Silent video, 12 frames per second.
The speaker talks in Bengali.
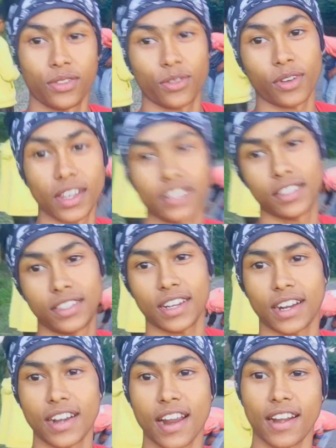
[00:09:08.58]
তো গাইজ
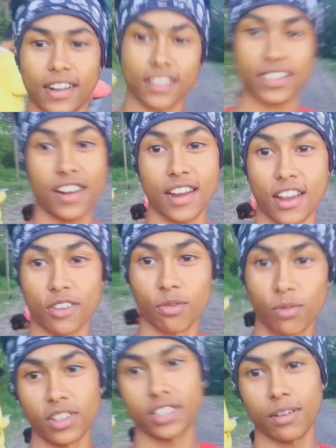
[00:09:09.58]
যেখানে আরেকটা জায়গায় আসবো
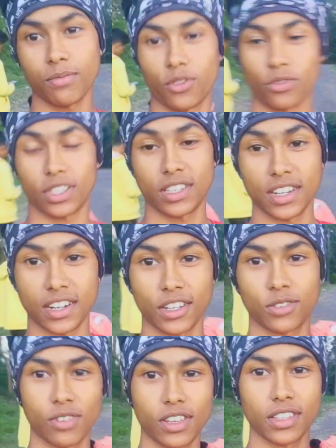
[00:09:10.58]
বলেছিলাম তো সেই
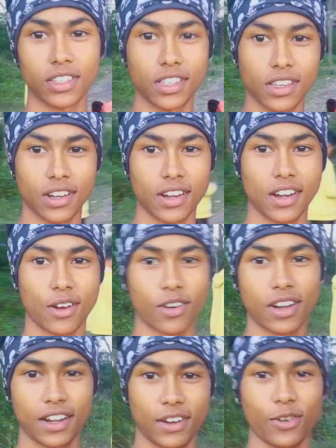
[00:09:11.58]
জায়গাটাকে চলে এসেছি
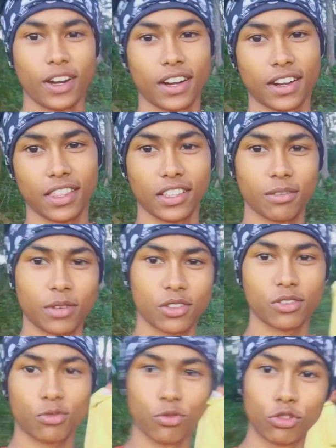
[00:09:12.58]
এখন ওইখানটা দেখতে পাচ্ছ
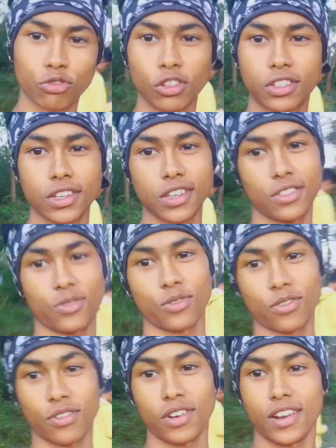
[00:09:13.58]
শ্যুট চলছে তো
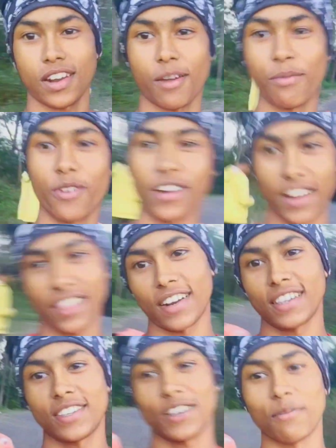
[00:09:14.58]
আমি ওখানে
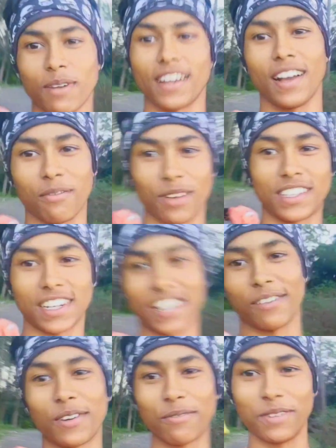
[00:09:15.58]
দাঁড়িয়েছি ভাই গান বাজানি
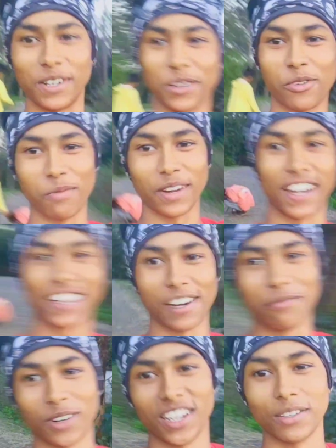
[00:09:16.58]
আমার ভিডিও কপিরাইট
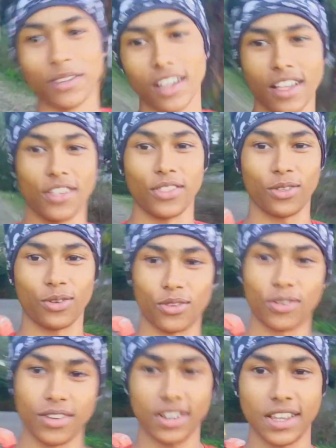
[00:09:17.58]
ক্লেম পড়ে যাবে তো
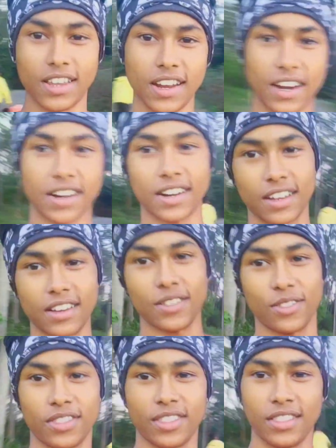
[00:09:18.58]
এখানটা
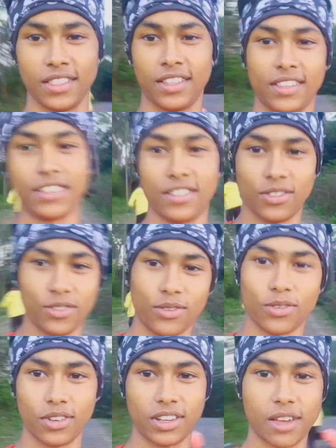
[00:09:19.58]
তো
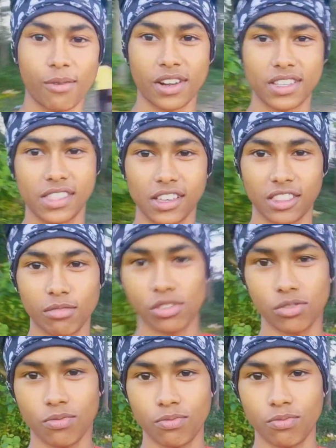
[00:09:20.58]
কেমন আছে দেখতে পাচ্ছ